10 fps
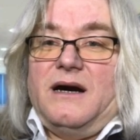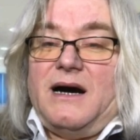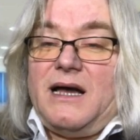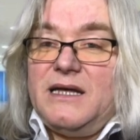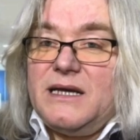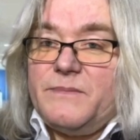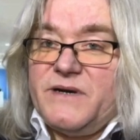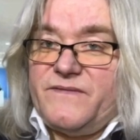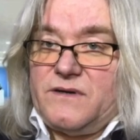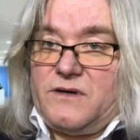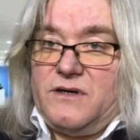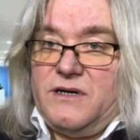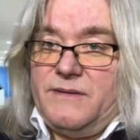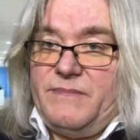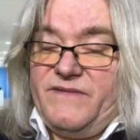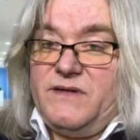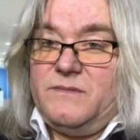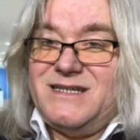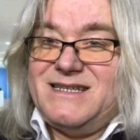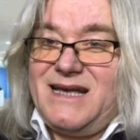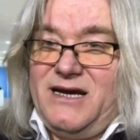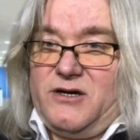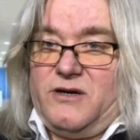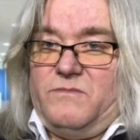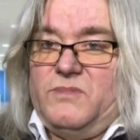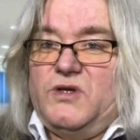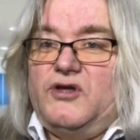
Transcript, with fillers: Ale na pewno pewną cechą